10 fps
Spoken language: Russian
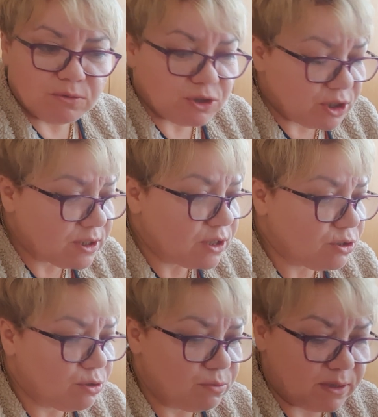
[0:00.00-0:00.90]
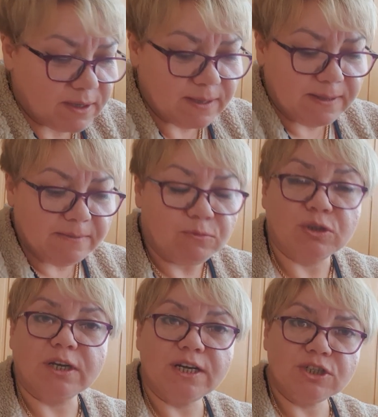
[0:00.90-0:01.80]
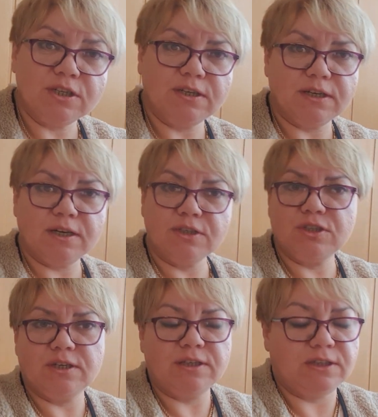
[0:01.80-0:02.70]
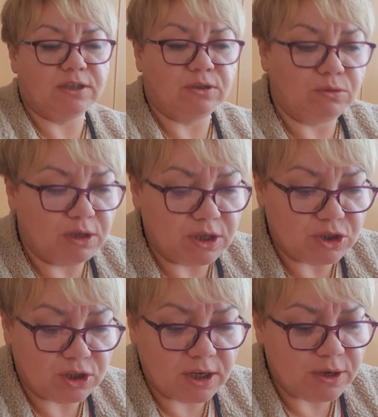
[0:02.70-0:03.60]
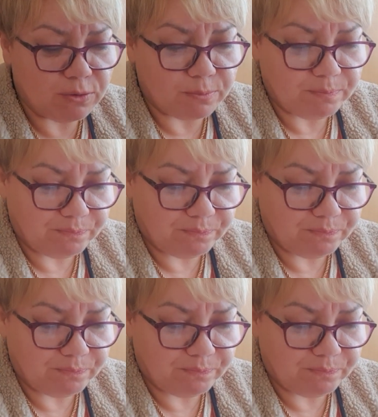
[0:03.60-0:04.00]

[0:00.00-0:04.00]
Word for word: Вот честное слово, вот каждый, каждый этот, который я читаю,